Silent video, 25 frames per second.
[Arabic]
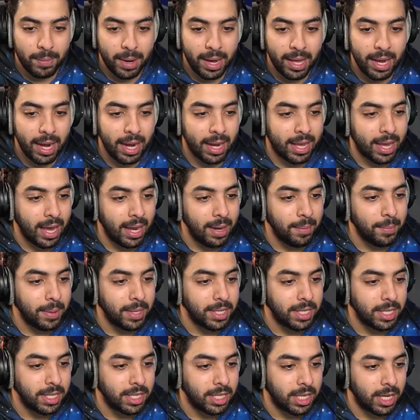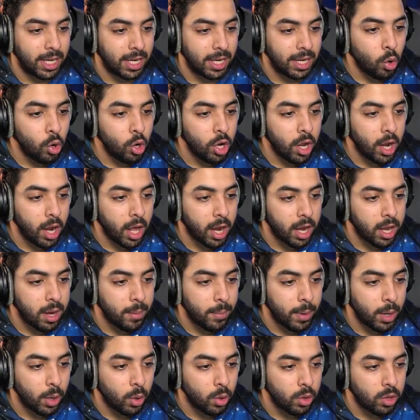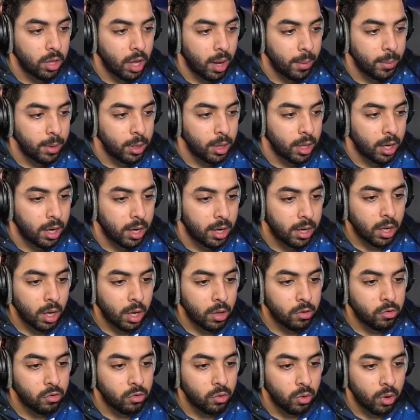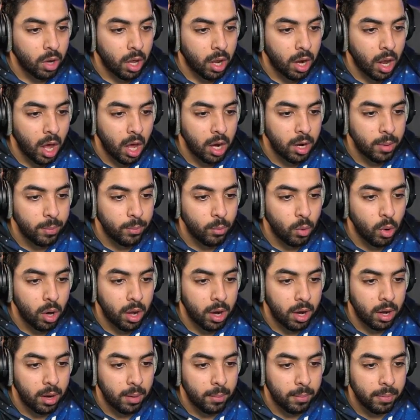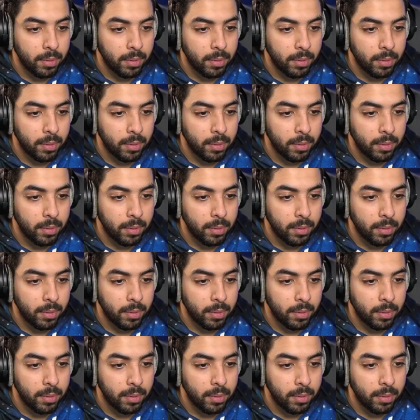بمعنى الكلمه جي جي ولا الارنب اللي قدامي ذا الله يستر ارانب مو ارنب